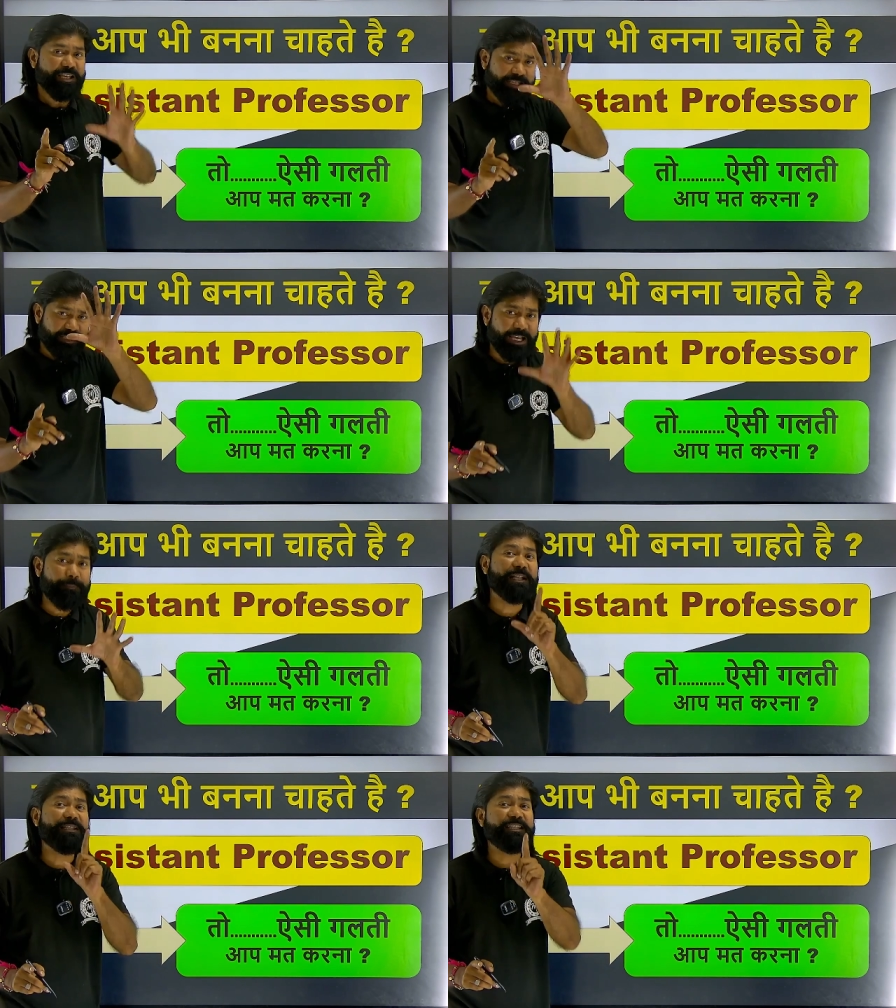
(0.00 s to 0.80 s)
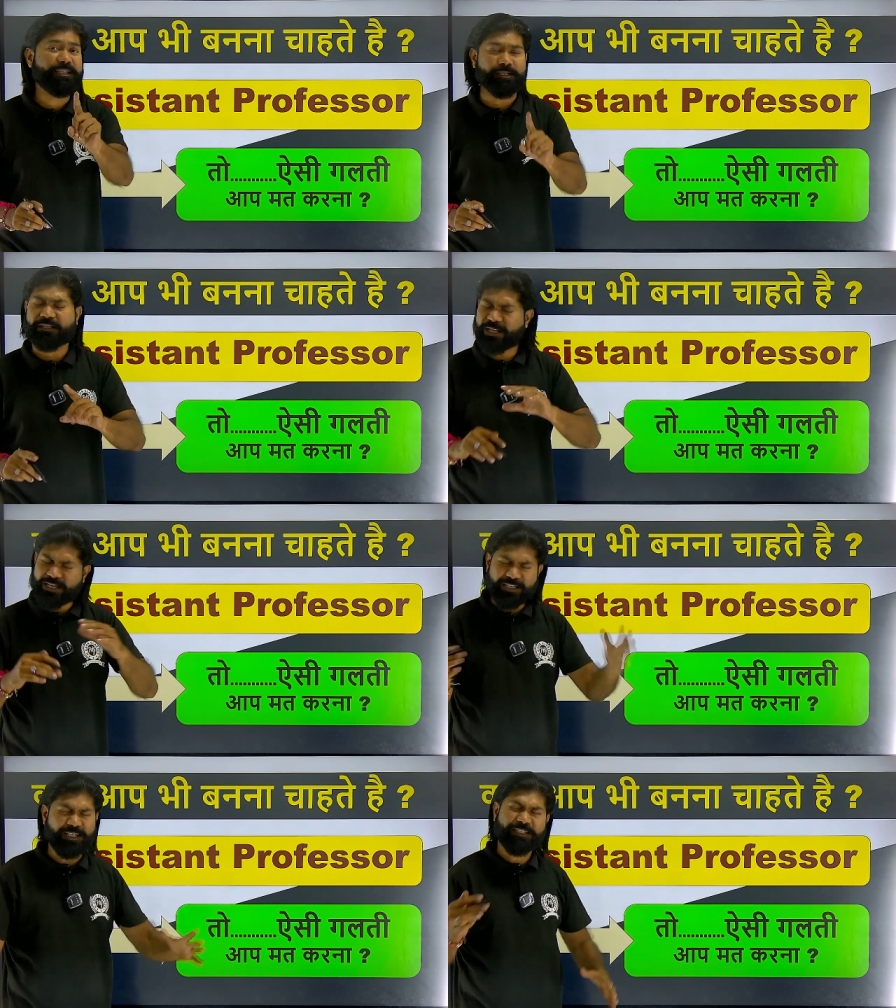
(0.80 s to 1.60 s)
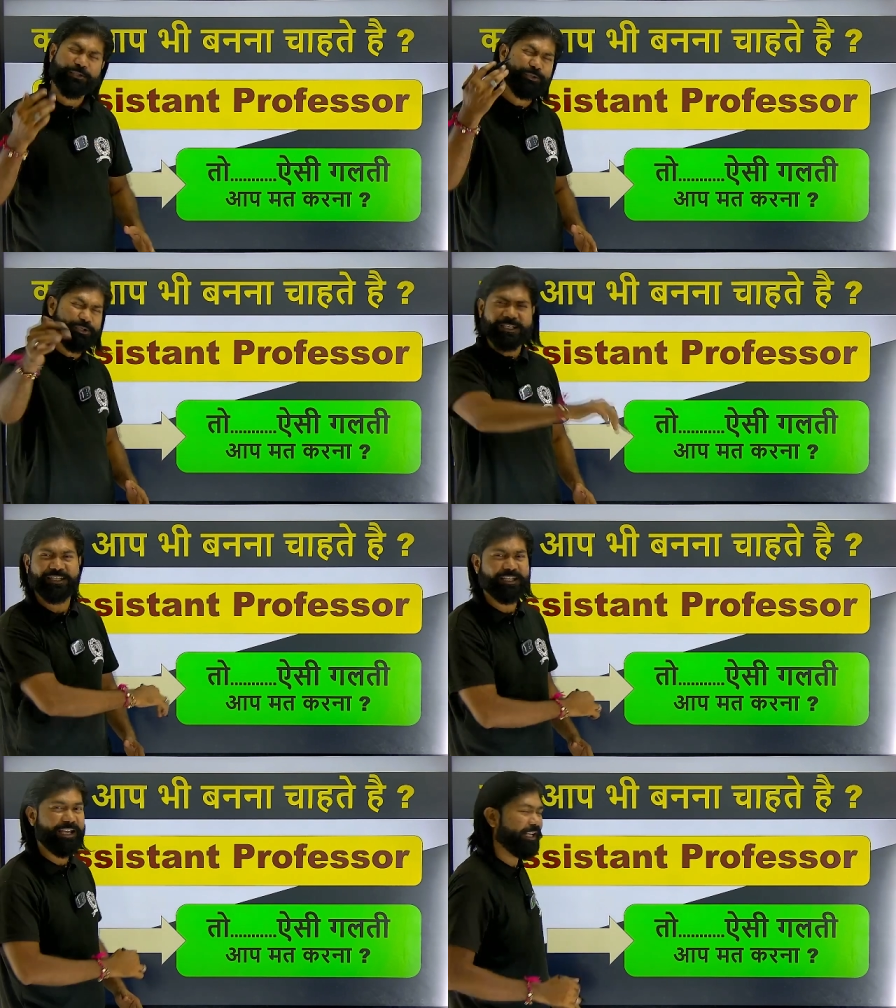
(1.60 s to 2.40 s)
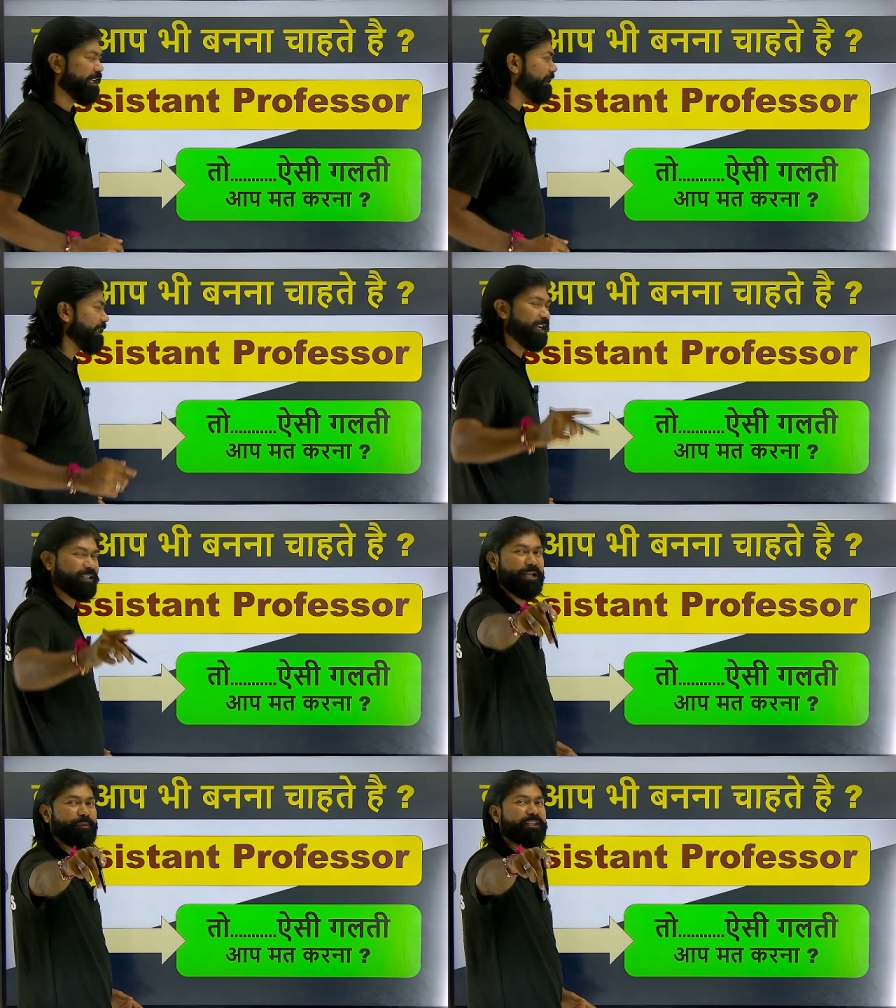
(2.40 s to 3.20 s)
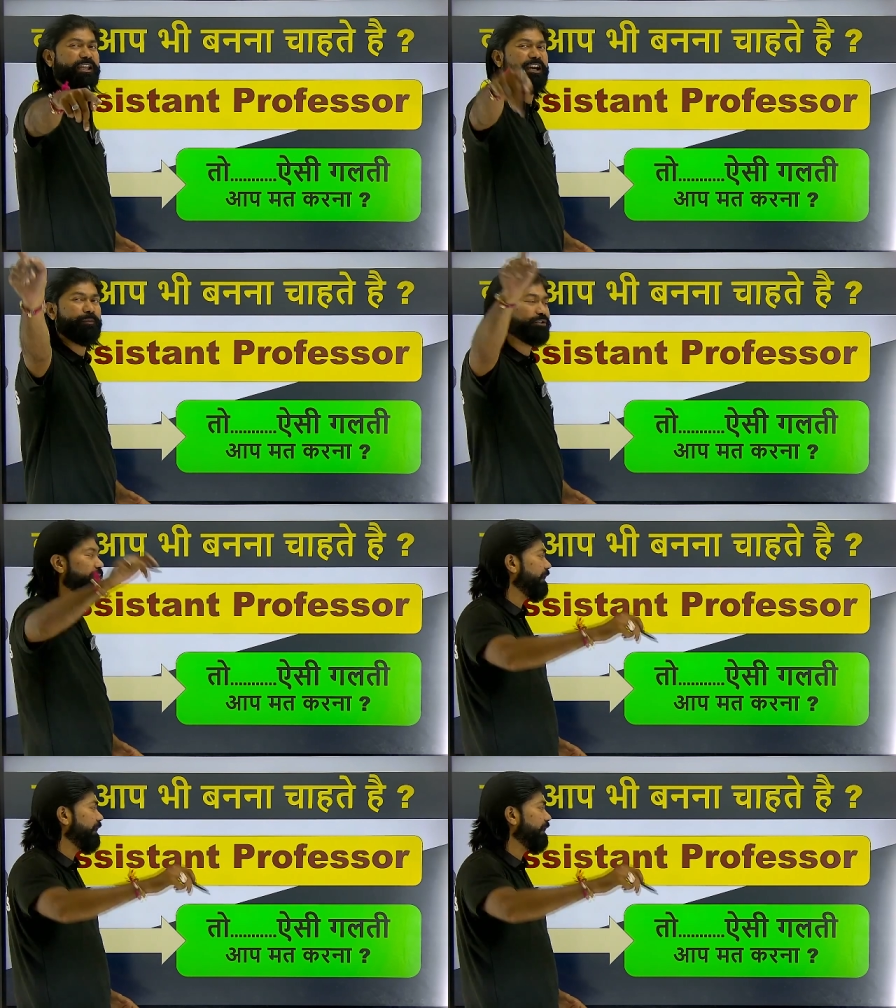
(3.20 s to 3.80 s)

यदि आप गलती कर नहीं करते तो कोई दिक्कत है नहीं एग्जाम की तैयारी में जुटे